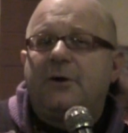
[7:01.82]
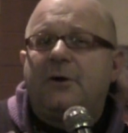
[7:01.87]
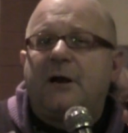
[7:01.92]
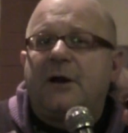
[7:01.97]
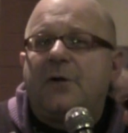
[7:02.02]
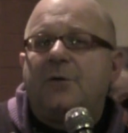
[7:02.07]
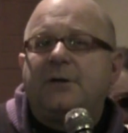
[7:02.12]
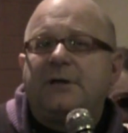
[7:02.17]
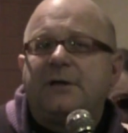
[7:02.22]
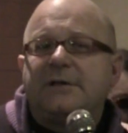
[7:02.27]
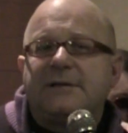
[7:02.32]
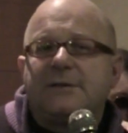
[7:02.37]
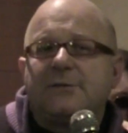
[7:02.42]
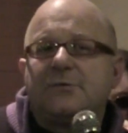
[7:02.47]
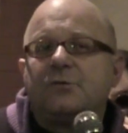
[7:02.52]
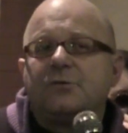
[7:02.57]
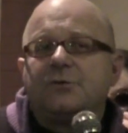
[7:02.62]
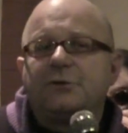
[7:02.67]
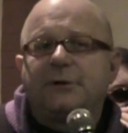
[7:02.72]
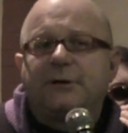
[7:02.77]
la notizia
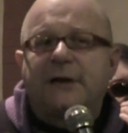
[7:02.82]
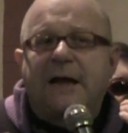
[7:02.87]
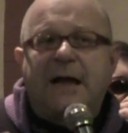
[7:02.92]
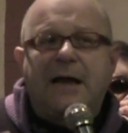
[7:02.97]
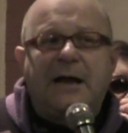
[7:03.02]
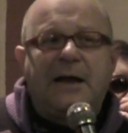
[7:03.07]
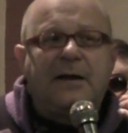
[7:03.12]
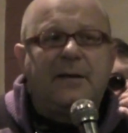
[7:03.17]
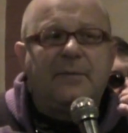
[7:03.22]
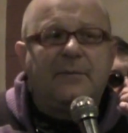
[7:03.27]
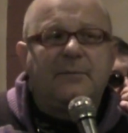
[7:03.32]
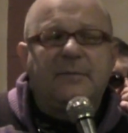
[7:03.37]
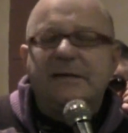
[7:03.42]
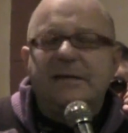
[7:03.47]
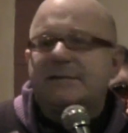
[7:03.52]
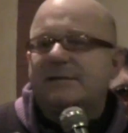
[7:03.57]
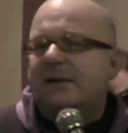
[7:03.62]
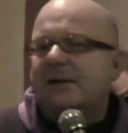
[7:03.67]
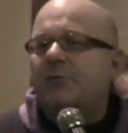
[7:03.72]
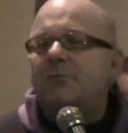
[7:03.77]
sul giornale
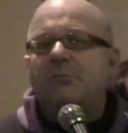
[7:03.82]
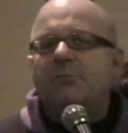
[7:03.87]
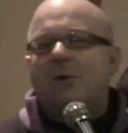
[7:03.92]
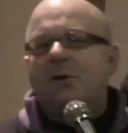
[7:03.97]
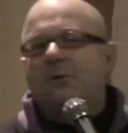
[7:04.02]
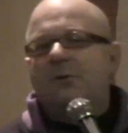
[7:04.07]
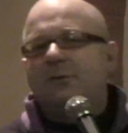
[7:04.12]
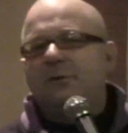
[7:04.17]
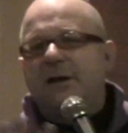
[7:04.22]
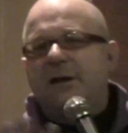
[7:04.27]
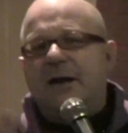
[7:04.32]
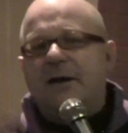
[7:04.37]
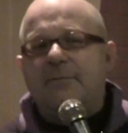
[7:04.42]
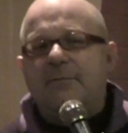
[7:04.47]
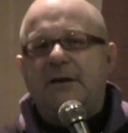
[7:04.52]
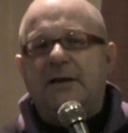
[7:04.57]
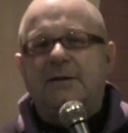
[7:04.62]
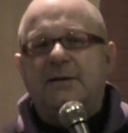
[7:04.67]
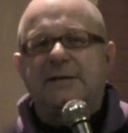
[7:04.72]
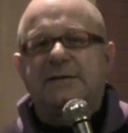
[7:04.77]
messa in un modo
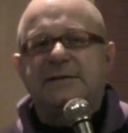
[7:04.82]
chiaramente